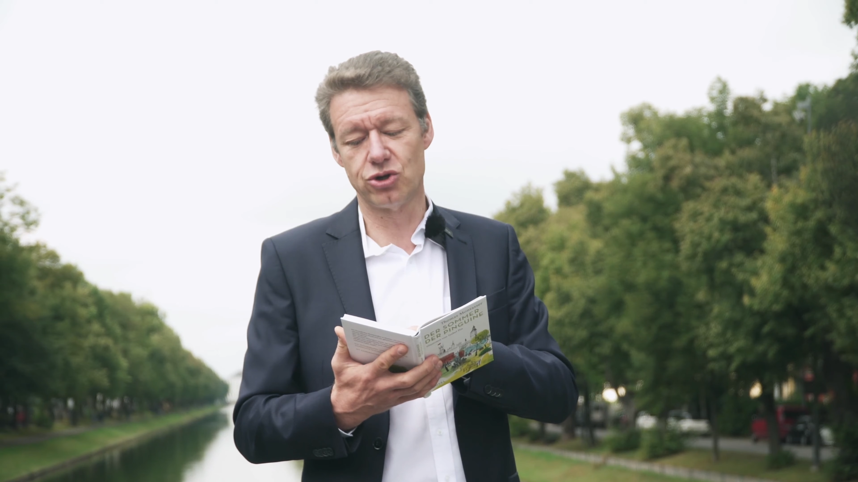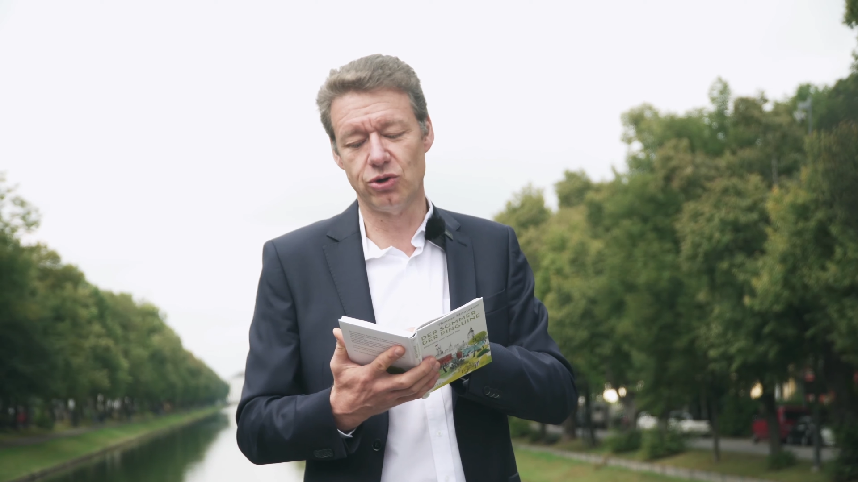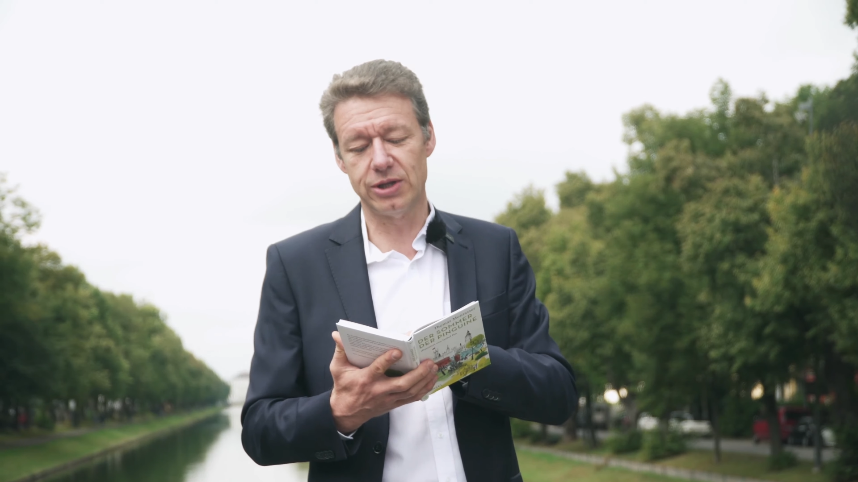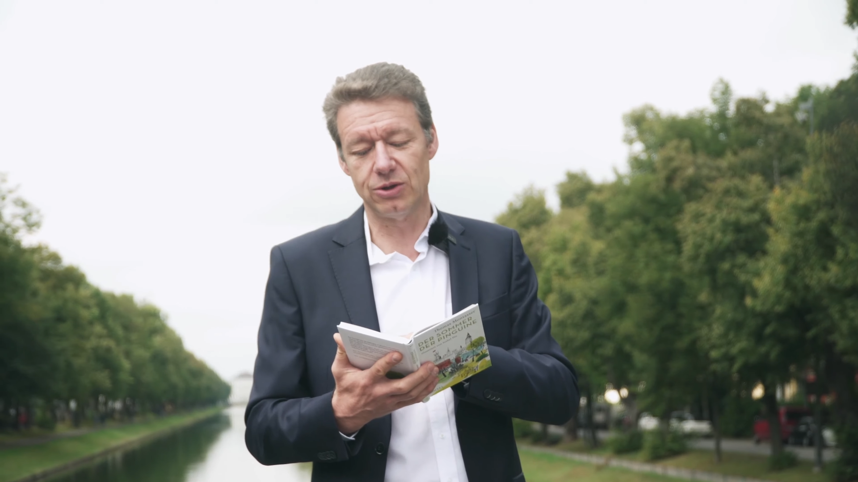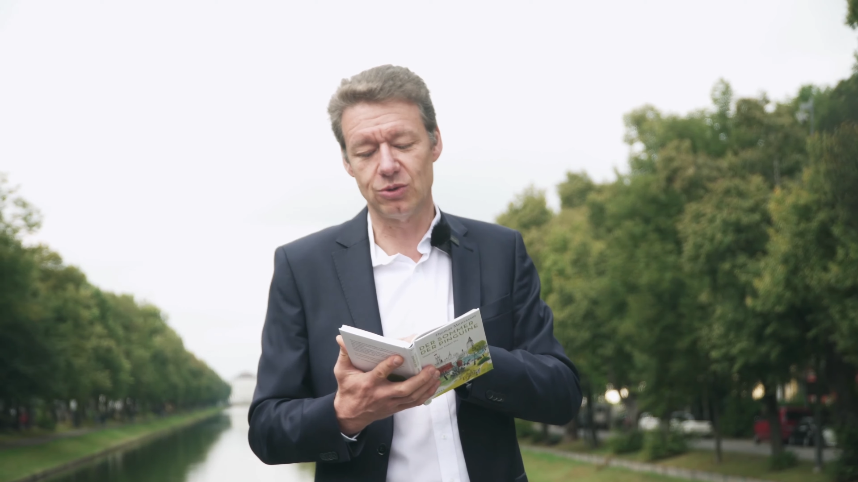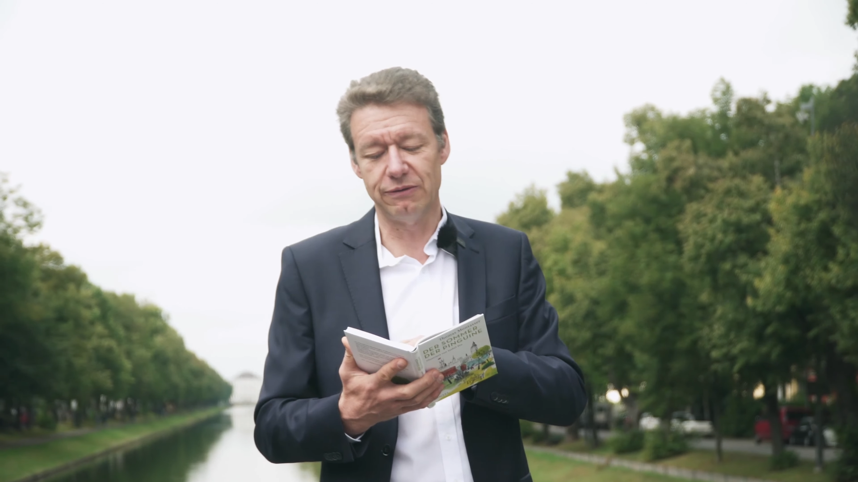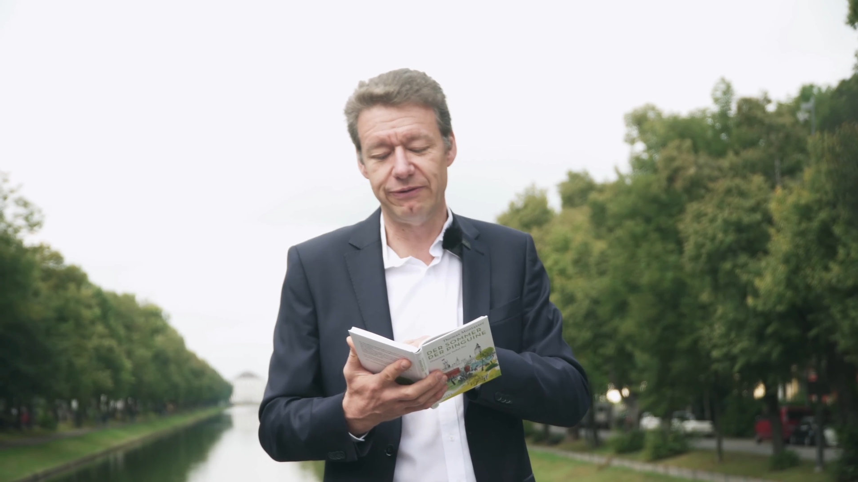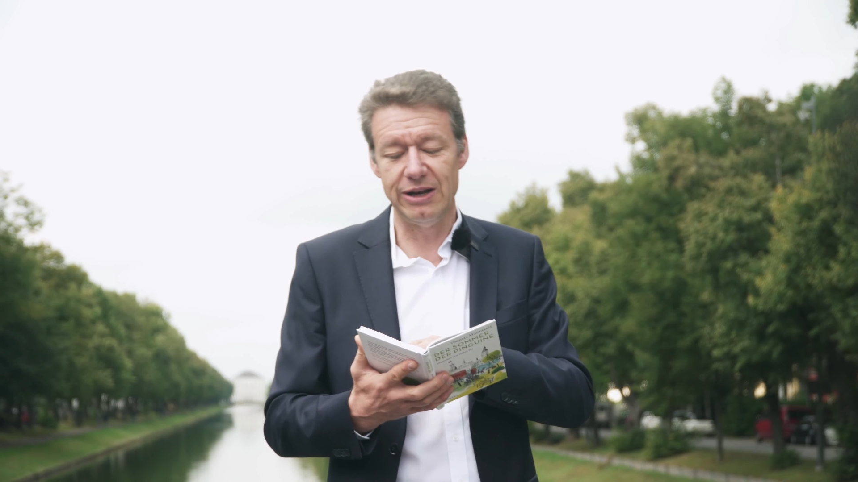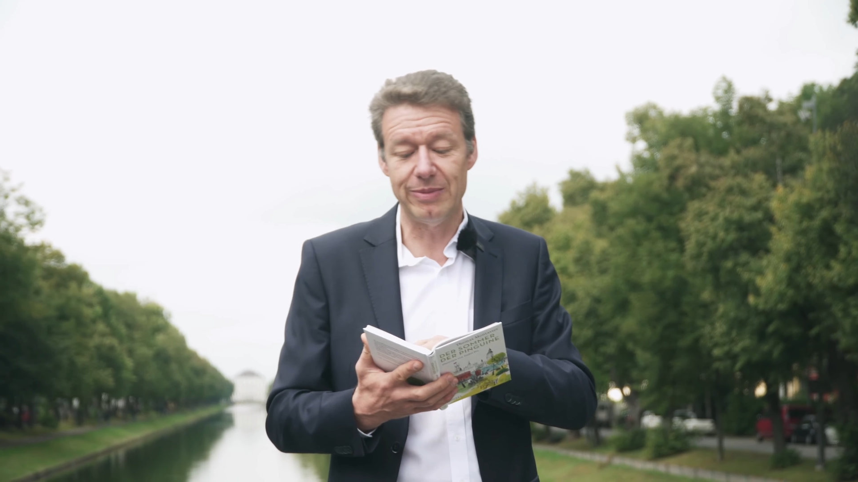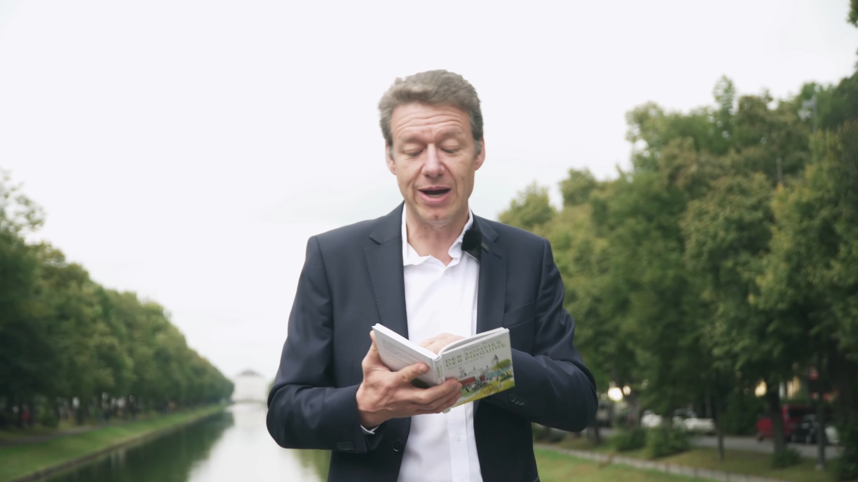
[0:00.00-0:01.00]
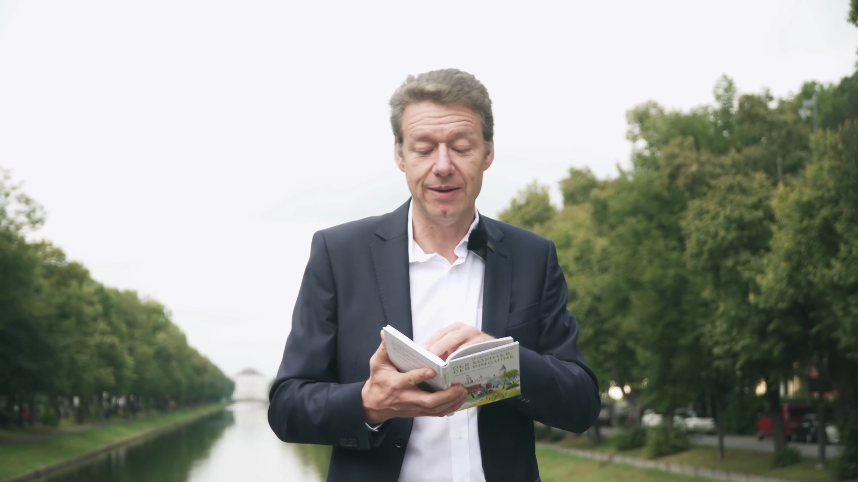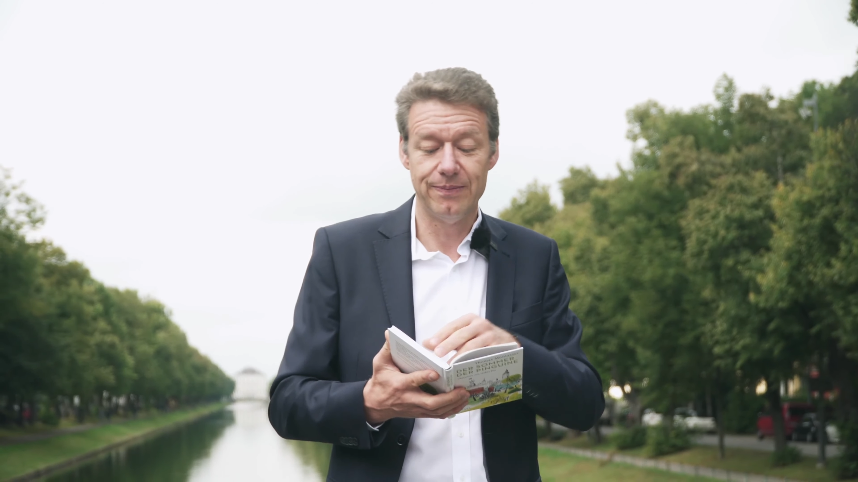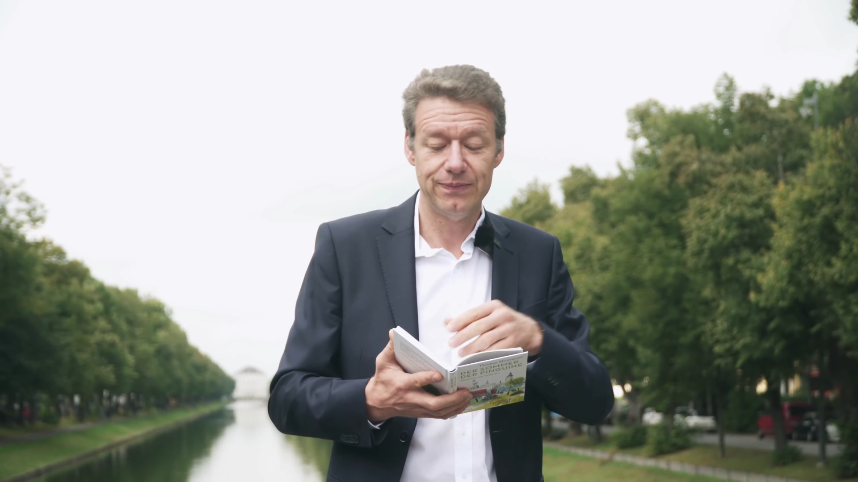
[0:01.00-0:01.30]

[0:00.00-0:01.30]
Schultern oder vielmehr